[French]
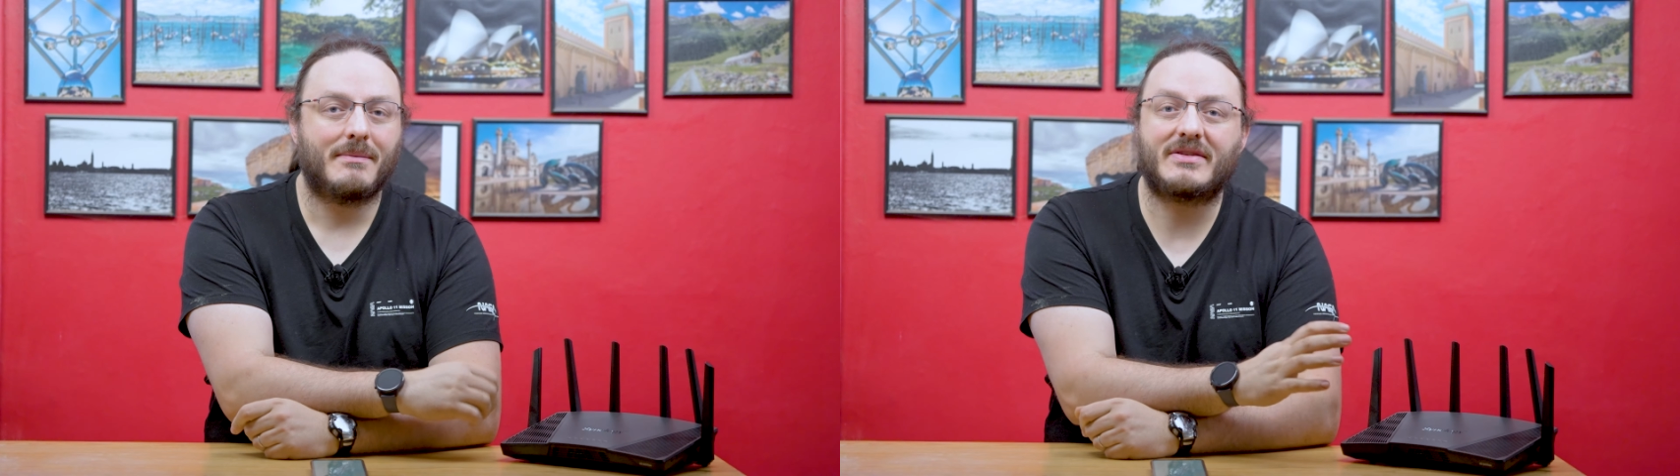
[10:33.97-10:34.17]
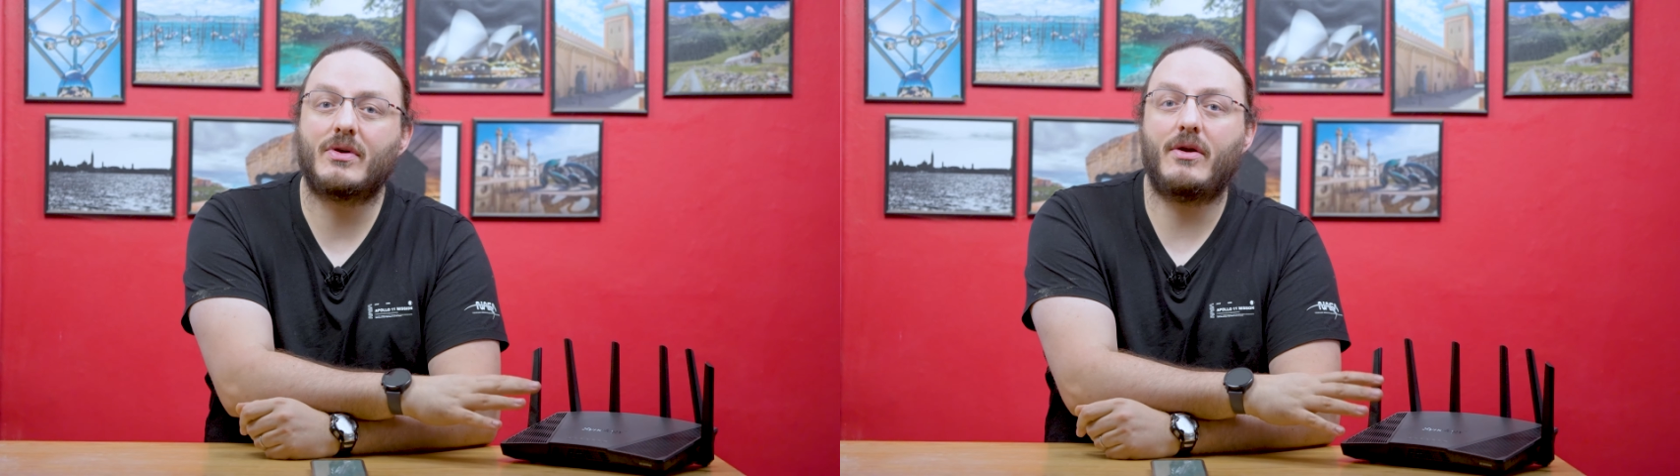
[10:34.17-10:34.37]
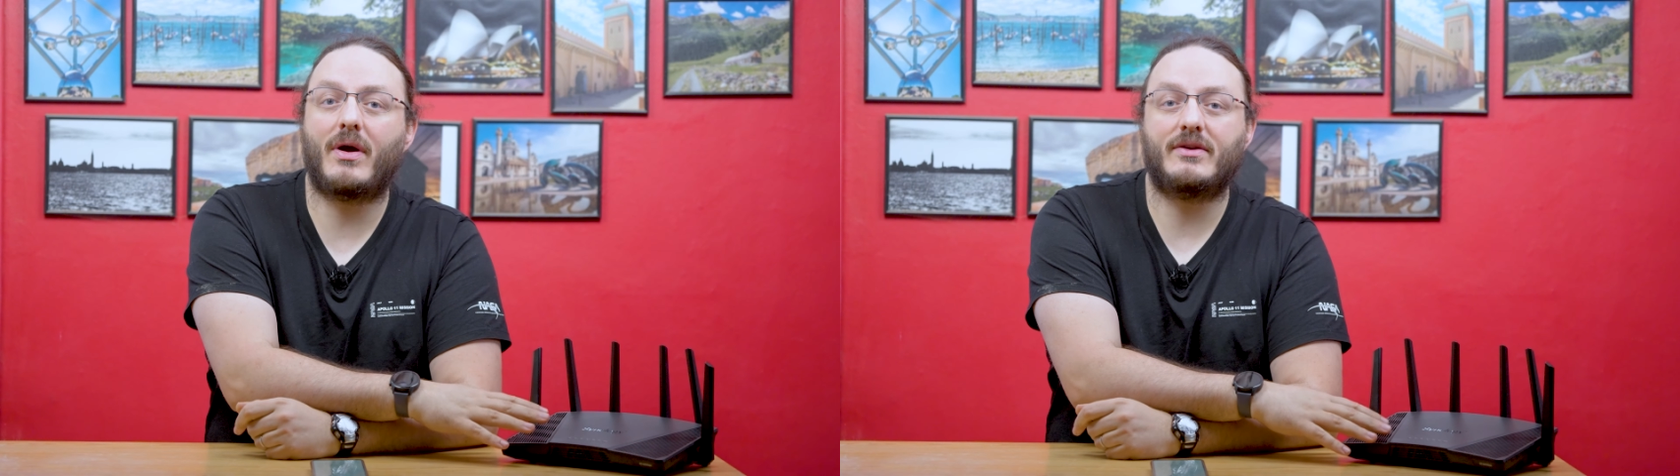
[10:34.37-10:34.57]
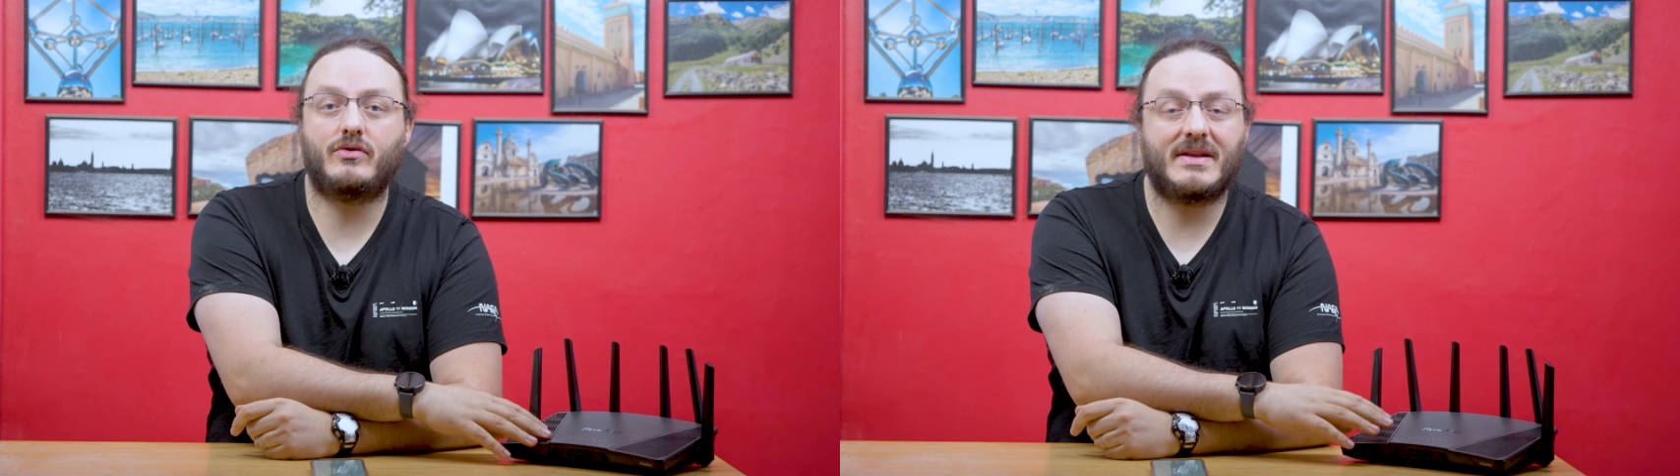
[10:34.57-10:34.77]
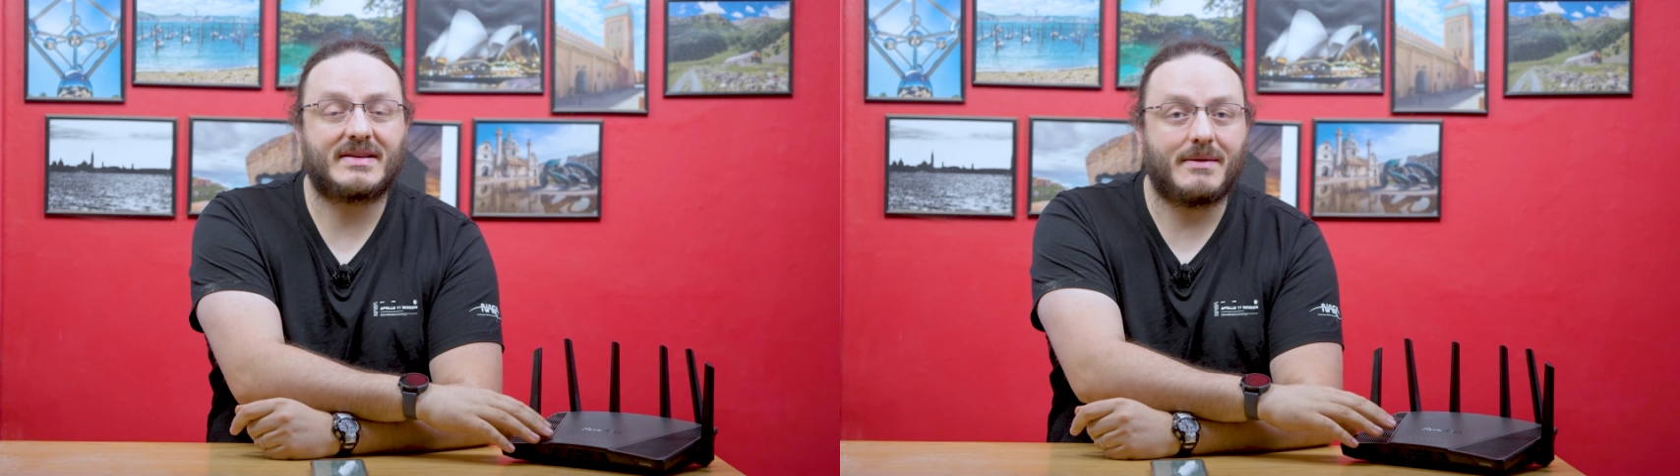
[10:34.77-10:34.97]
parce qu'à l'heure
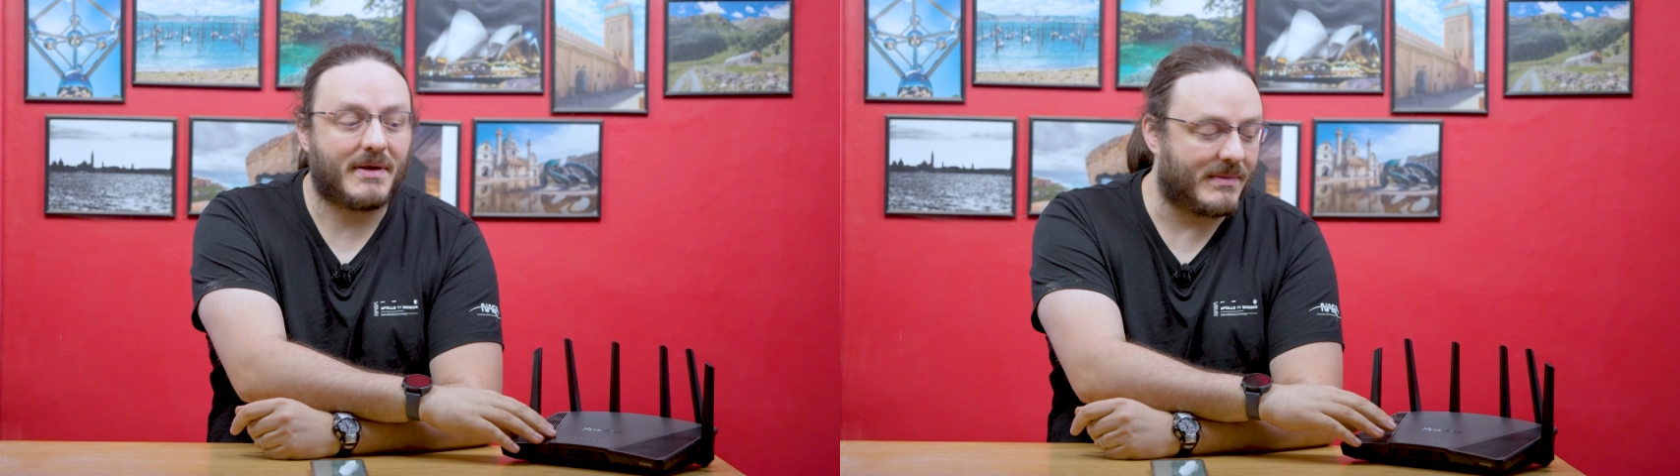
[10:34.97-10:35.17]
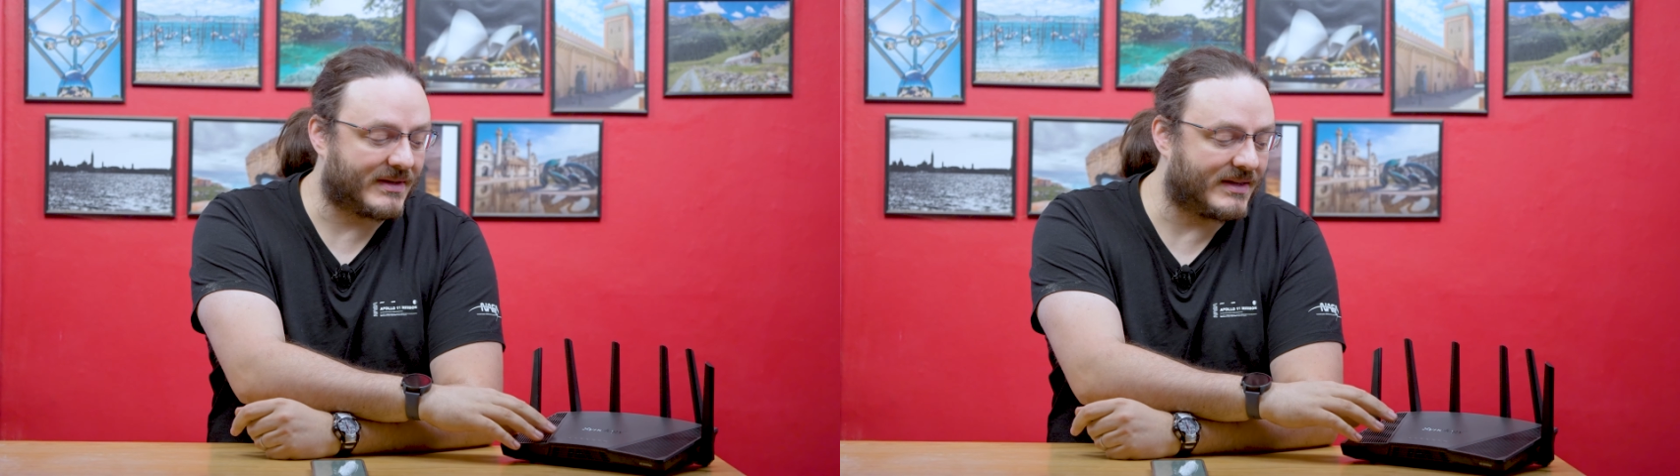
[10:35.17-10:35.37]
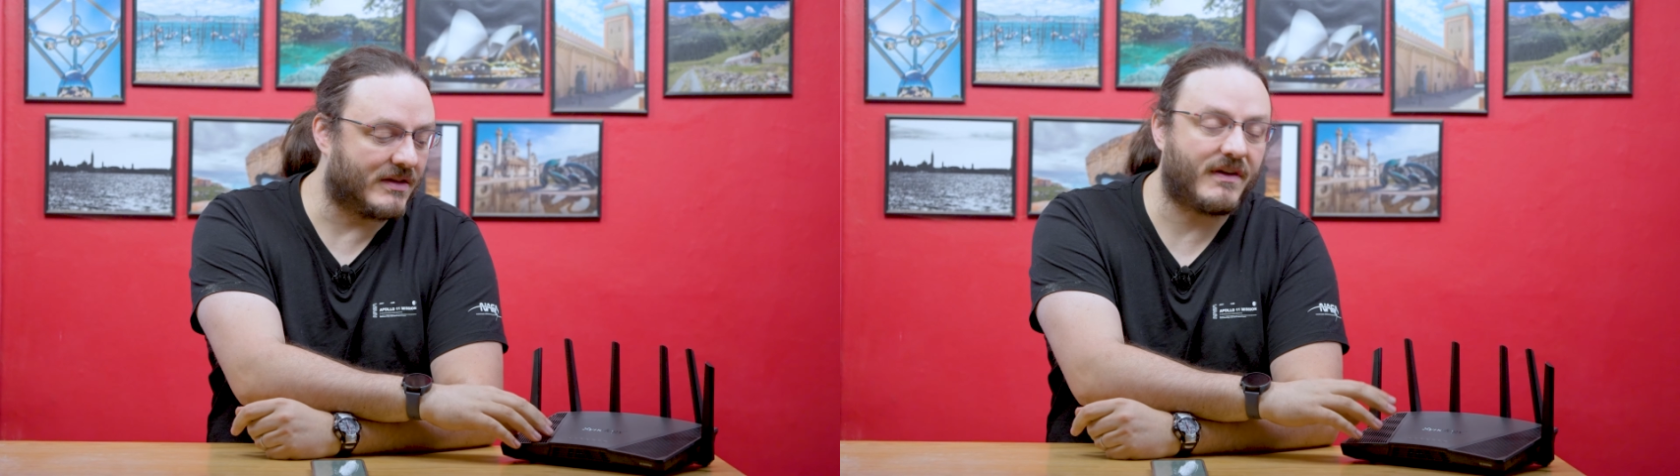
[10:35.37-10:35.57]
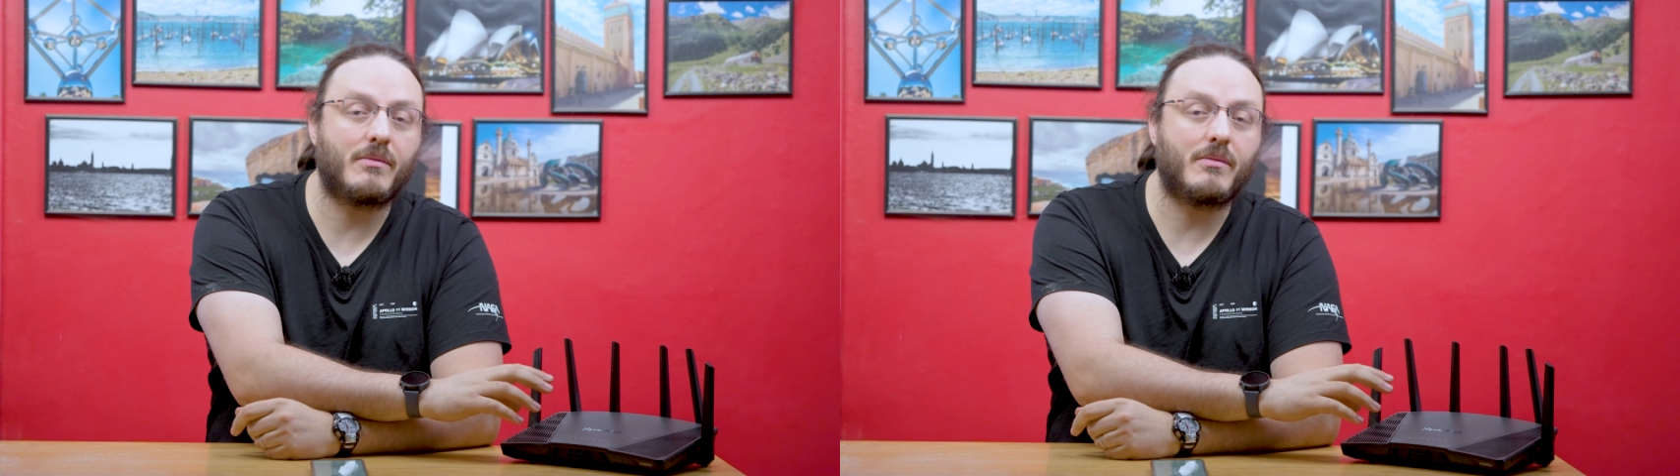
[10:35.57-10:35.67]
actuelle ça les permettrait d'être